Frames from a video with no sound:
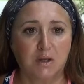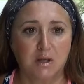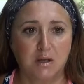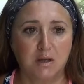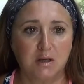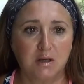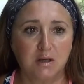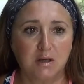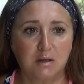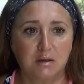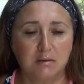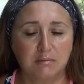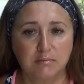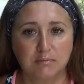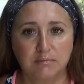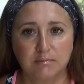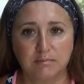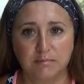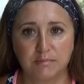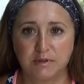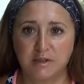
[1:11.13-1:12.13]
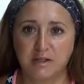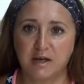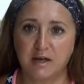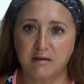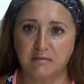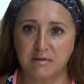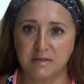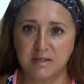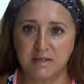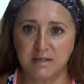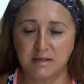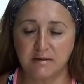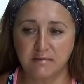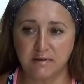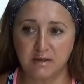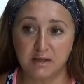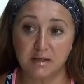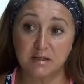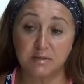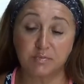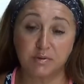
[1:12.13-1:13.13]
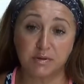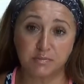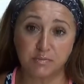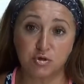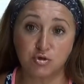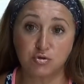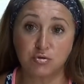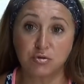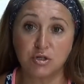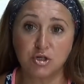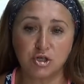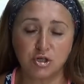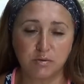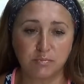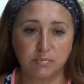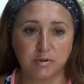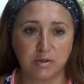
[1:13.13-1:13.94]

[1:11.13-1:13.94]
И я выставила с промежуточным,